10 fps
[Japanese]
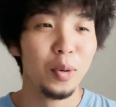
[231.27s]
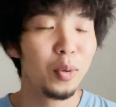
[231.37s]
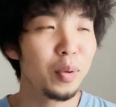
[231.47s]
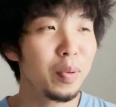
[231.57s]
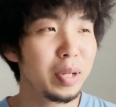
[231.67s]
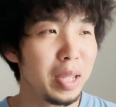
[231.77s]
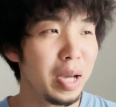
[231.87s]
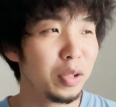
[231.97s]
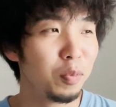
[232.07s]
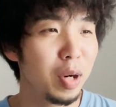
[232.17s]
俺はね、
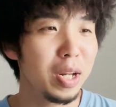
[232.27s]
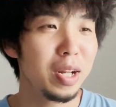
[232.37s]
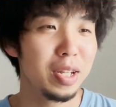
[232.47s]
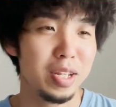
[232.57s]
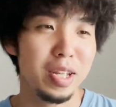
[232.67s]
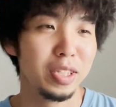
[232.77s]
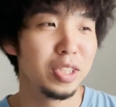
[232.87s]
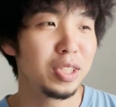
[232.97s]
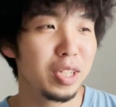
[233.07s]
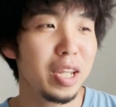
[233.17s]
あの、バレラにね、
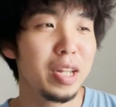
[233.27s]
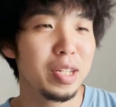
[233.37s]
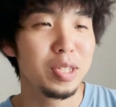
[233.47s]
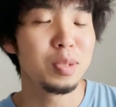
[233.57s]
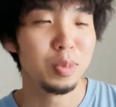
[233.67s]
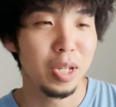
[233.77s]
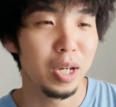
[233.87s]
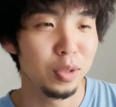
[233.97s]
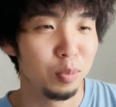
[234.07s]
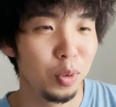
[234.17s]
知った激励しつつもね、
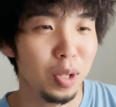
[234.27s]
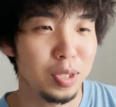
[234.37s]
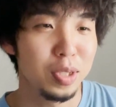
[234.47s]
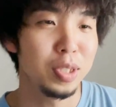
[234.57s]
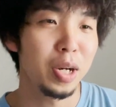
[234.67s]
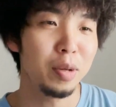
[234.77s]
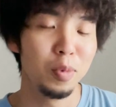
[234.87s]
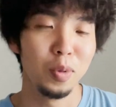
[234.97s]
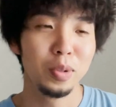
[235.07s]
あの、ボロが吸いながらも、